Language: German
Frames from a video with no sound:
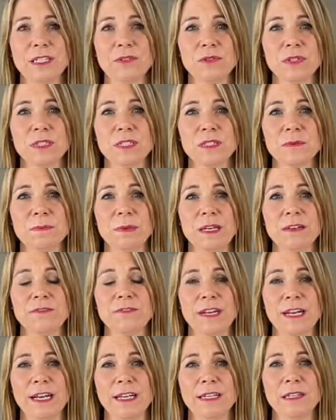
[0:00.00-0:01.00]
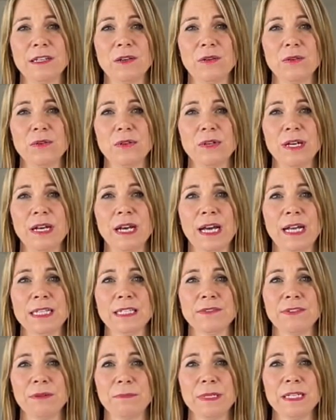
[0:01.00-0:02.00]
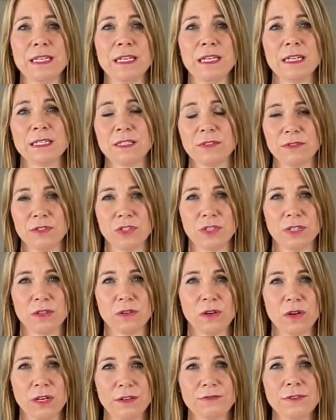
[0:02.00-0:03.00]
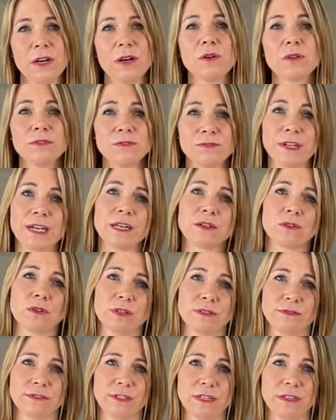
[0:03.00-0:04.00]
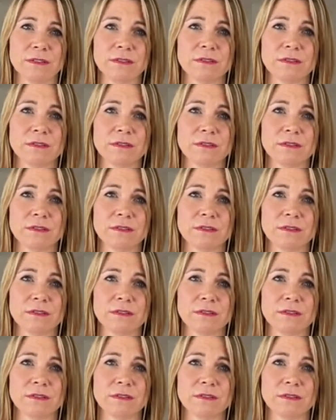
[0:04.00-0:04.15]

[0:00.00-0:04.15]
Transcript: uns bei Verhandlungen als Vermittler zwischen Käufer und Verkäufer.